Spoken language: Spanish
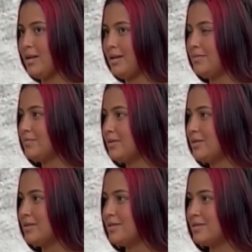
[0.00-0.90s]
me vas a
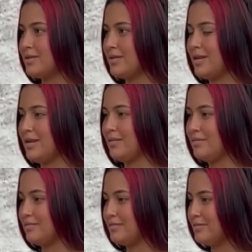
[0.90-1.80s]
dejar? Con una linda
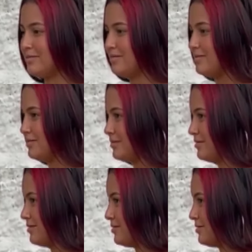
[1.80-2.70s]
muchacha que te va a cuidar.
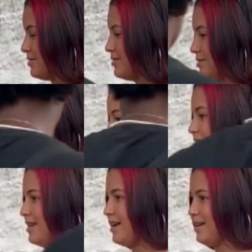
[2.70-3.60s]
Pórtate bien, gracias.
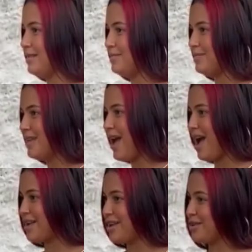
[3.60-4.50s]
¿Dónde está?
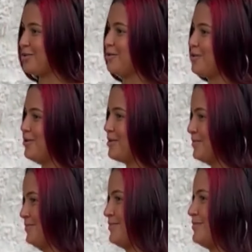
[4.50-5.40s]
Ay, qué pena.
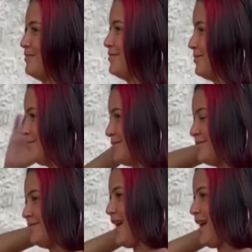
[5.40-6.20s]
¿Dónde?